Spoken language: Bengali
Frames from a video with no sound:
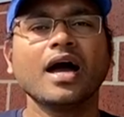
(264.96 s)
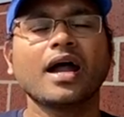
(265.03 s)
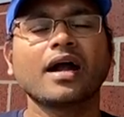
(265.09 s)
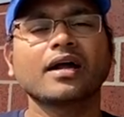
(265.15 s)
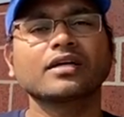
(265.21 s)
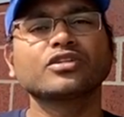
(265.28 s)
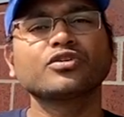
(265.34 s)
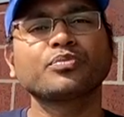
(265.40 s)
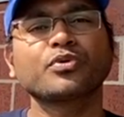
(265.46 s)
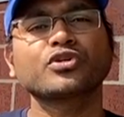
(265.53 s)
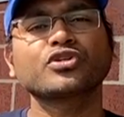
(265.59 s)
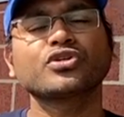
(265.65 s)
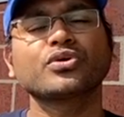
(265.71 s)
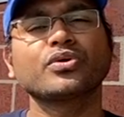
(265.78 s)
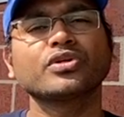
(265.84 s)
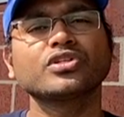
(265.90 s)
আর একজন
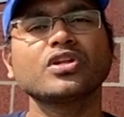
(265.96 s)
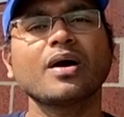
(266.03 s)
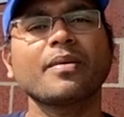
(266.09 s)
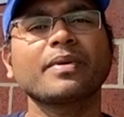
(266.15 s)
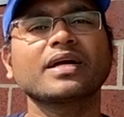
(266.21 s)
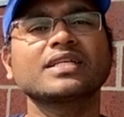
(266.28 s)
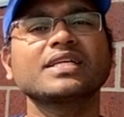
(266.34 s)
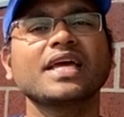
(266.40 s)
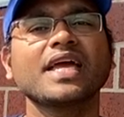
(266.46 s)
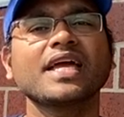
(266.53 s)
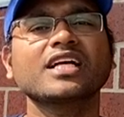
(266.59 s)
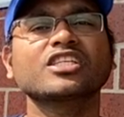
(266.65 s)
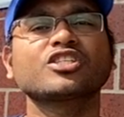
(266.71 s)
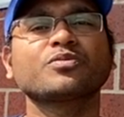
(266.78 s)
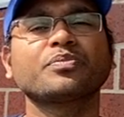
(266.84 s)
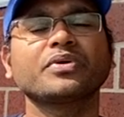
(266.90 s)
প্রশ্ন করেছিল আমাকে যে
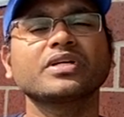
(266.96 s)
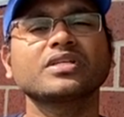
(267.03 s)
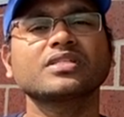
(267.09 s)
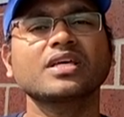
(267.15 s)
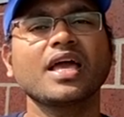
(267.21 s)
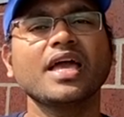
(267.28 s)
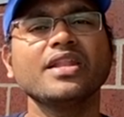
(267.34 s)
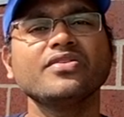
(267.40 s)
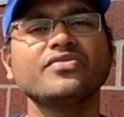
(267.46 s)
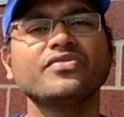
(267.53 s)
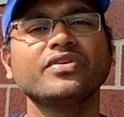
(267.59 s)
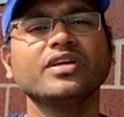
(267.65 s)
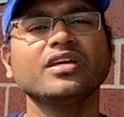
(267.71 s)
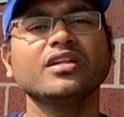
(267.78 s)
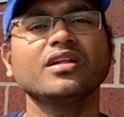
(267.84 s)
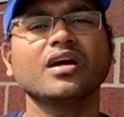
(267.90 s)
এক্সপ্রেস
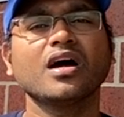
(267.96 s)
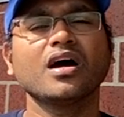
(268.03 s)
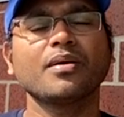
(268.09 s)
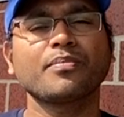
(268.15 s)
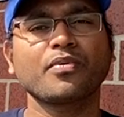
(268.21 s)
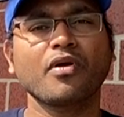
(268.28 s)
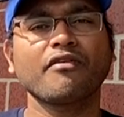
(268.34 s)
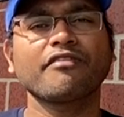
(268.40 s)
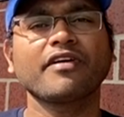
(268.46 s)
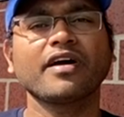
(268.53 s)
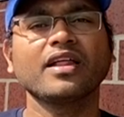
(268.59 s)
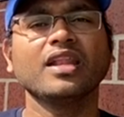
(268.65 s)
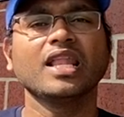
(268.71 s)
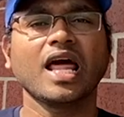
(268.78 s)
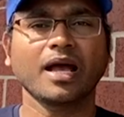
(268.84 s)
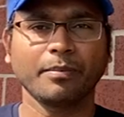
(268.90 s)
এন্ট্রির প্রোফাইল
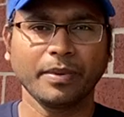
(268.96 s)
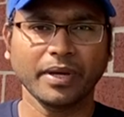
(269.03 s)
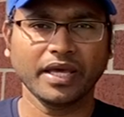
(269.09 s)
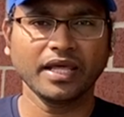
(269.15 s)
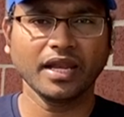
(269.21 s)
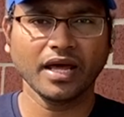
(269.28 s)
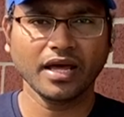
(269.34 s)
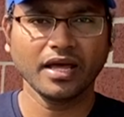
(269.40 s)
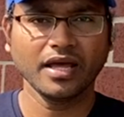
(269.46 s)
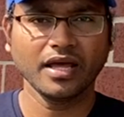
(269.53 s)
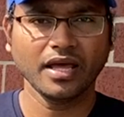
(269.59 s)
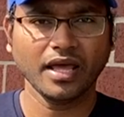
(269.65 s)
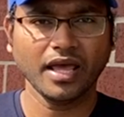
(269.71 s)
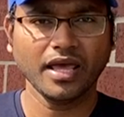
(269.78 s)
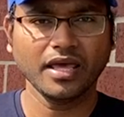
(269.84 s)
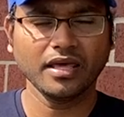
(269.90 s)
লাগবে কিনা
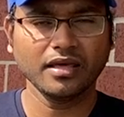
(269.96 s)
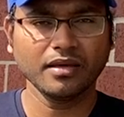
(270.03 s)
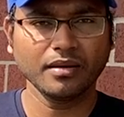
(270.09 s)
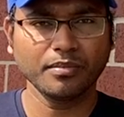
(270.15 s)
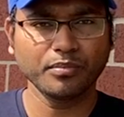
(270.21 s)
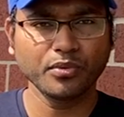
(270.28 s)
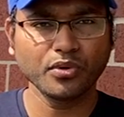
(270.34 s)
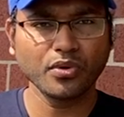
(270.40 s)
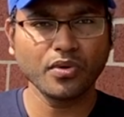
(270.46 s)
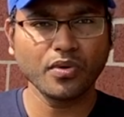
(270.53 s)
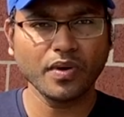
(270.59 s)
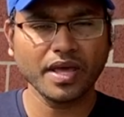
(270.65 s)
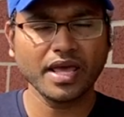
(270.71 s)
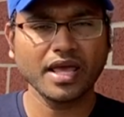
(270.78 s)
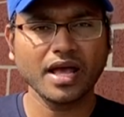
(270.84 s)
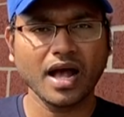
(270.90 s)
এই পুরো
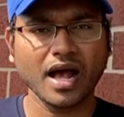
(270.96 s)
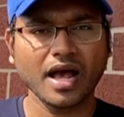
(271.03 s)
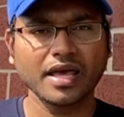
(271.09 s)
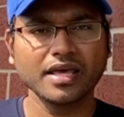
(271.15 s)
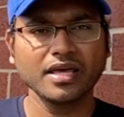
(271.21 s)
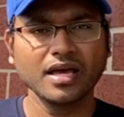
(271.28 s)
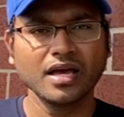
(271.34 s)
এআই